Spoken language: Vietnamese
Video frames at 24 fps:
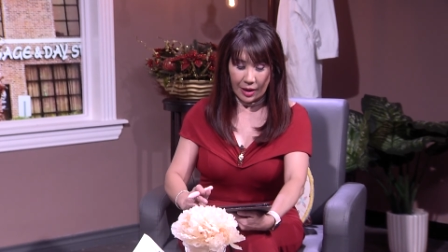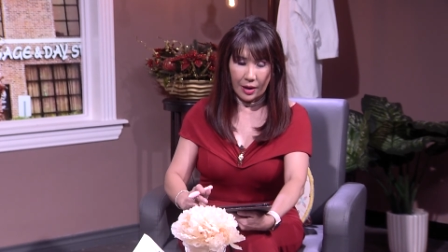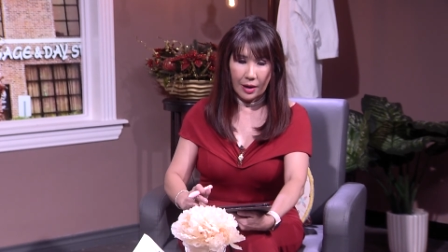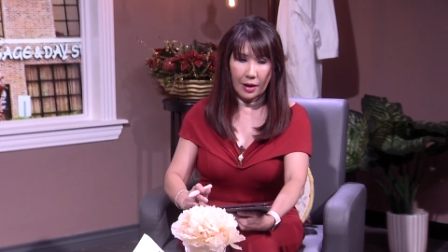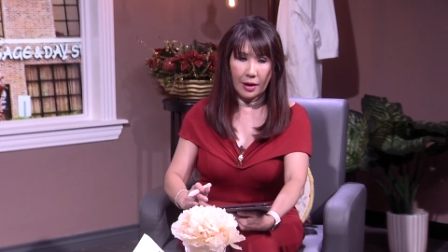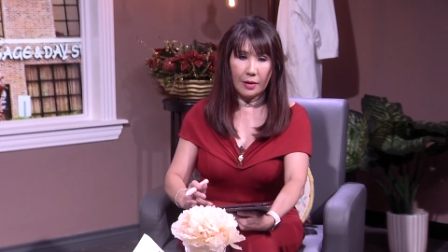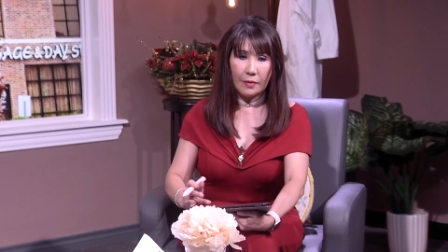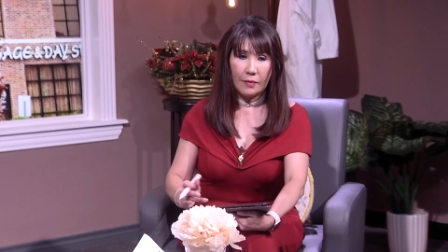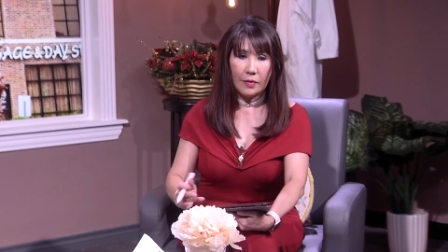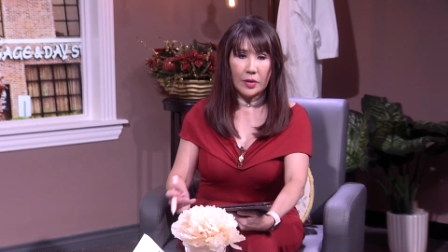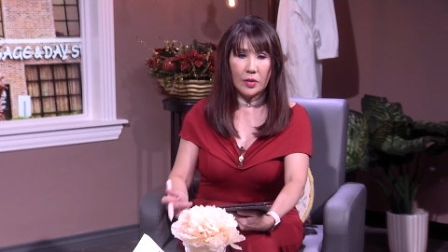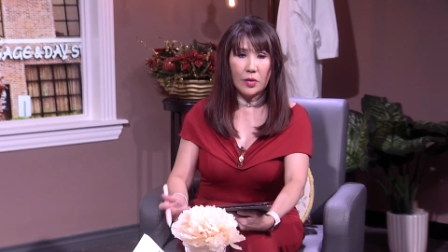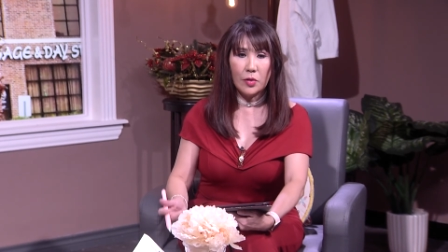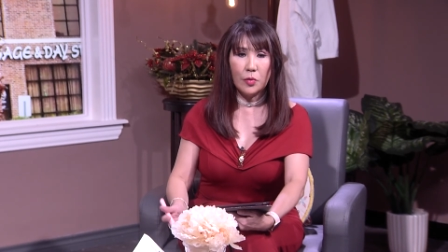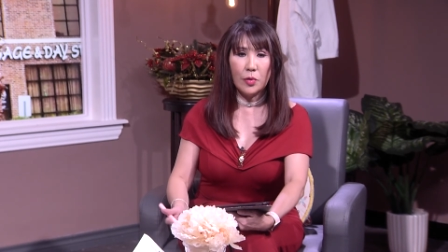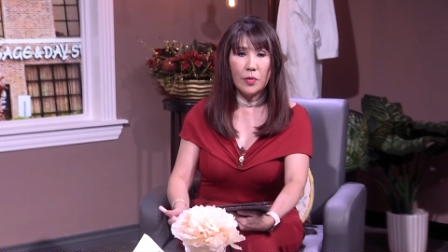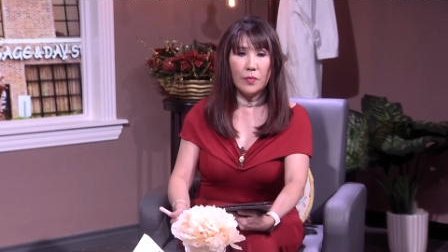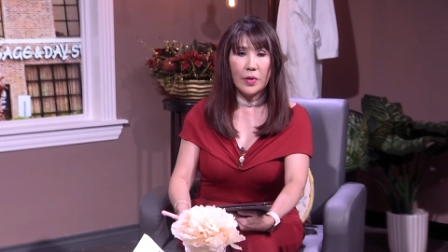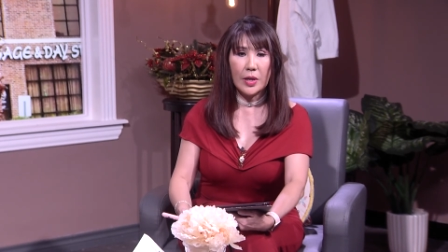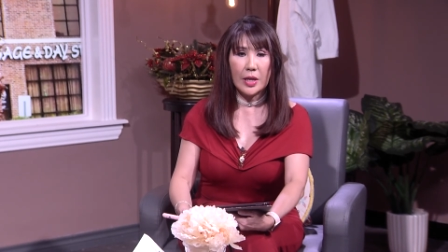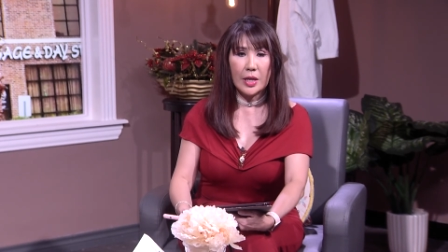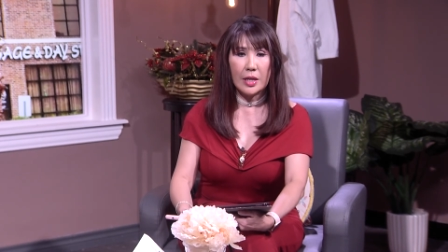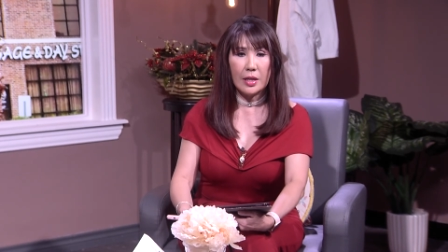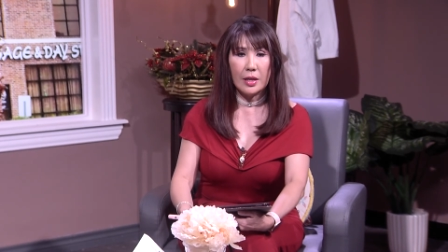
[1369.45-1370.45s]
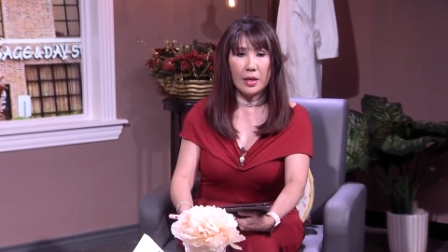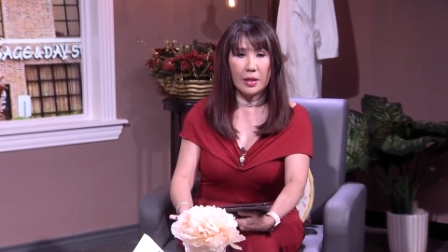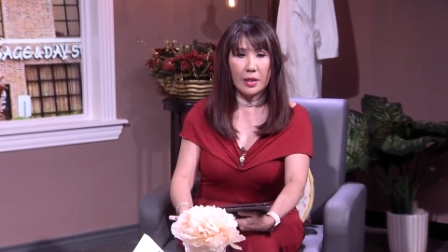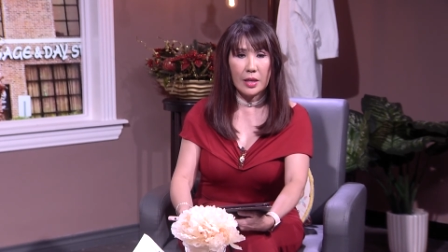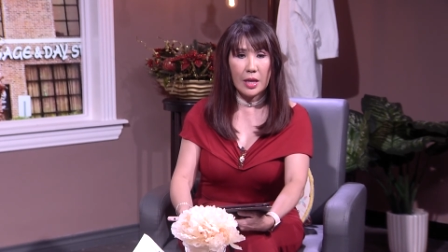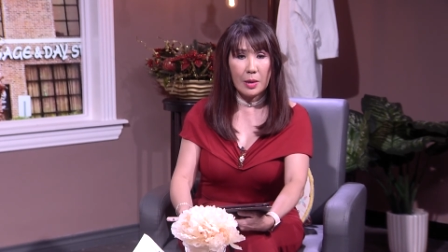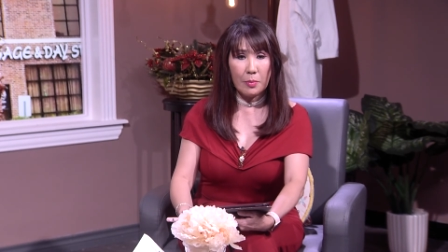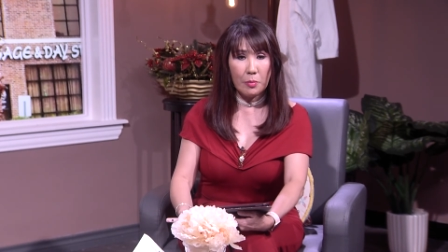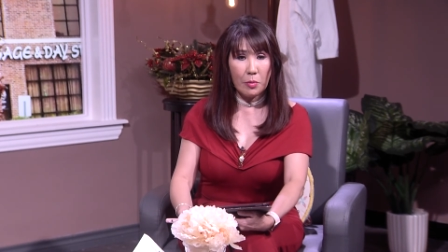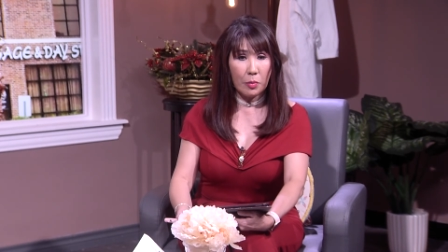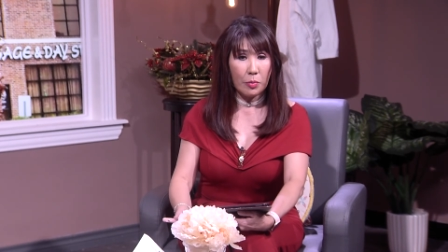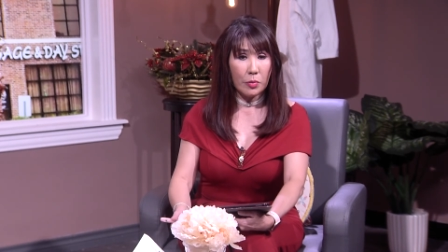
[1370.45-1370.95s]
À, và thưa quý vị, à,
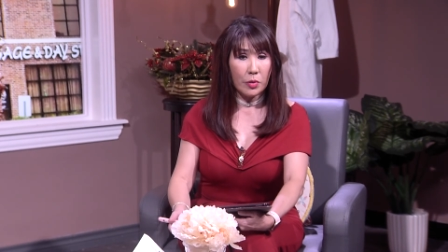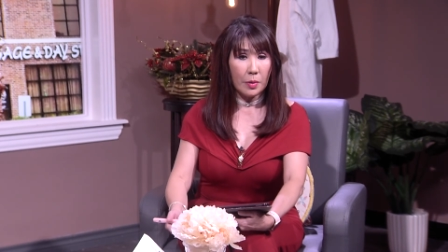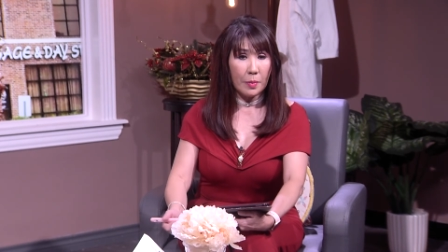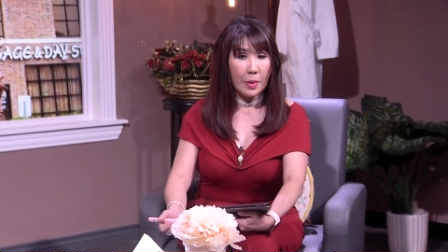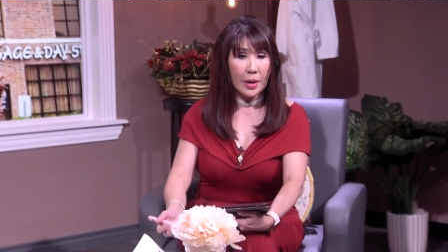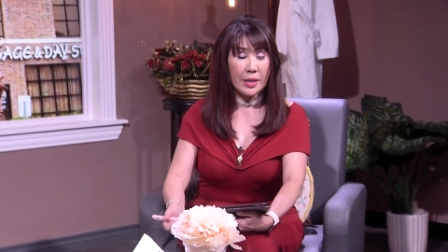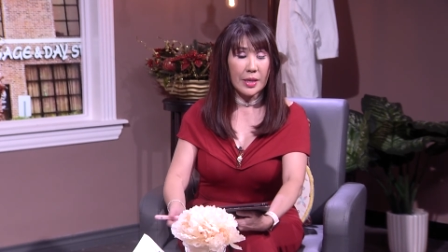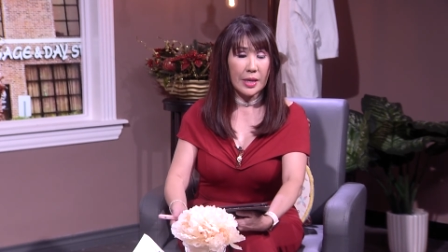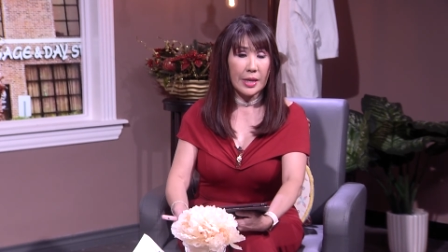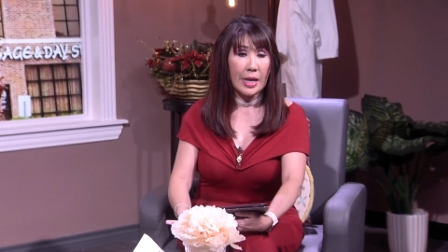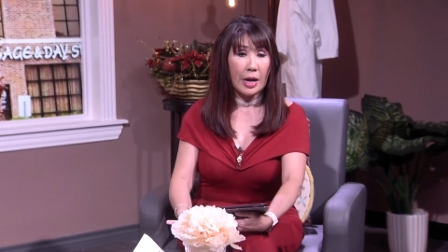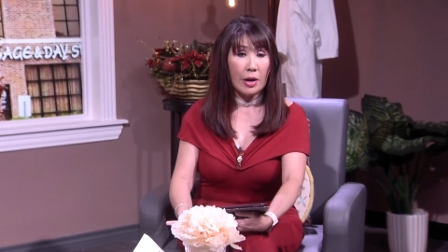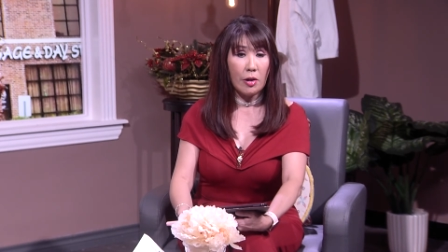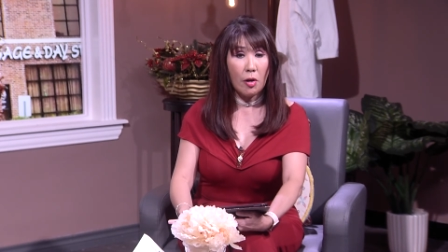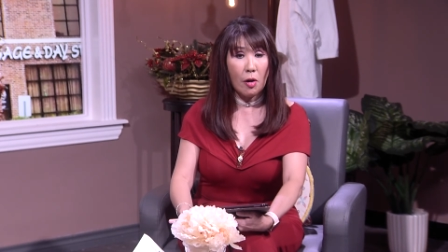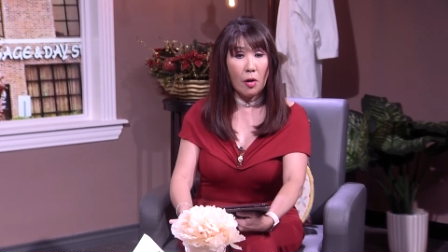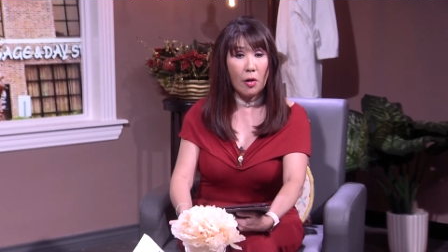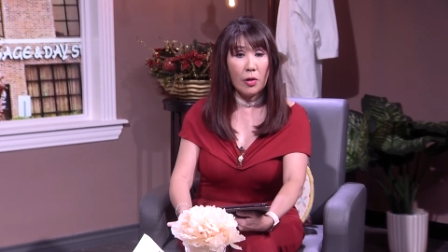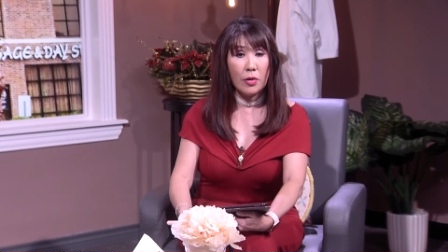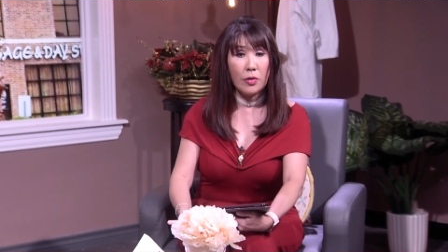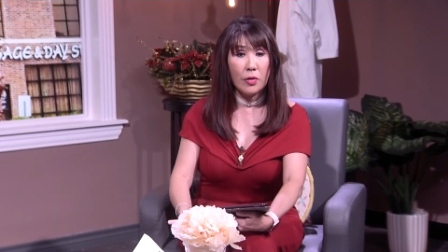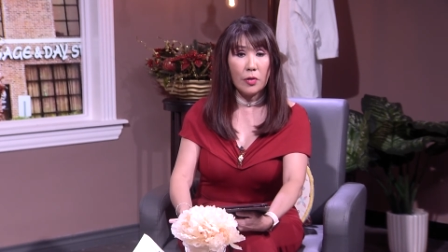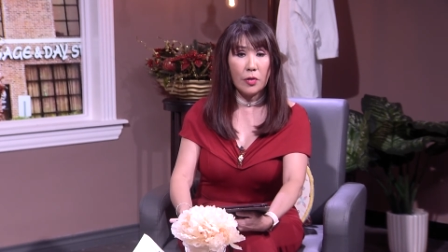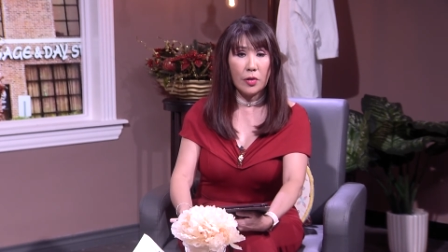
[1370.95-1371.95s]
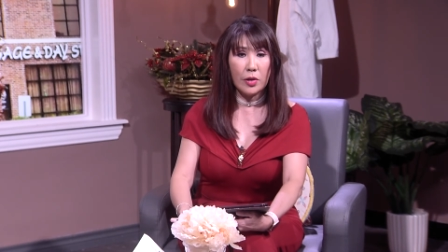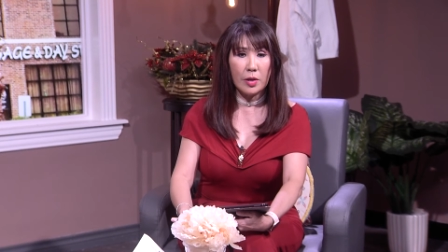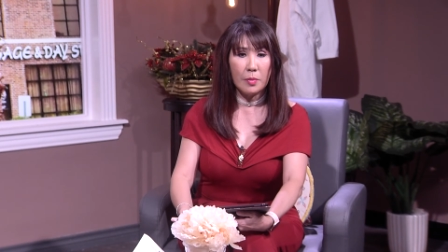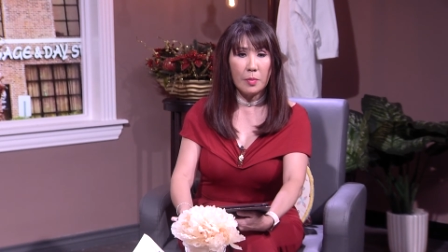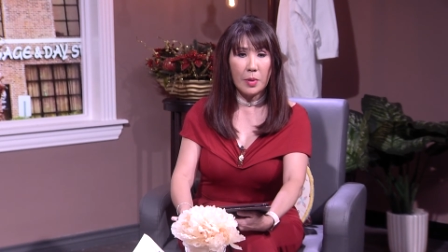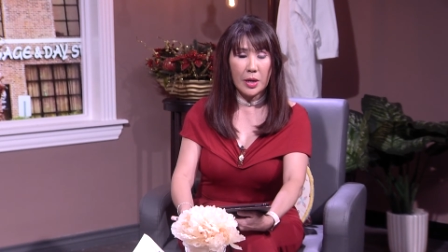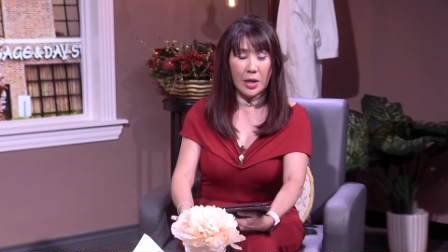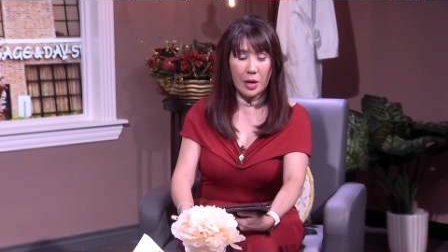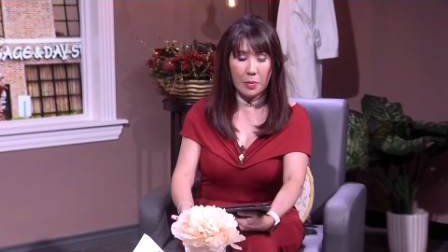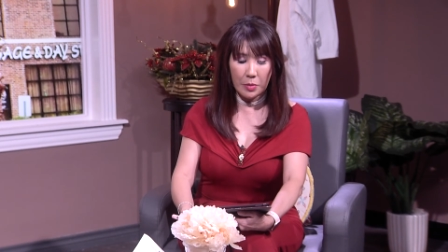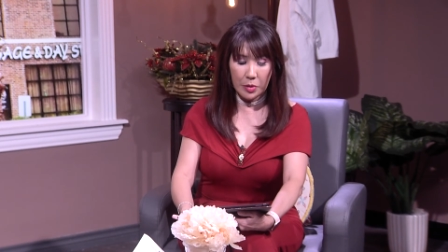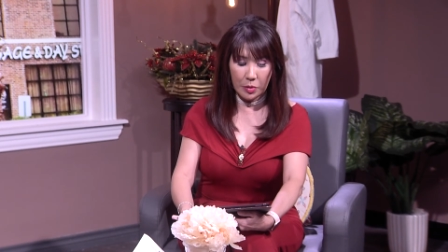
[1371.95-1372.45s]
tìm một người bác sĩ đã khó rồi nhưng
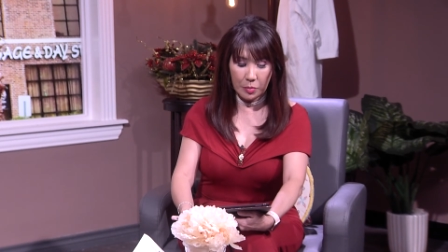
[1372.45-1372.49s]
mà nếu mà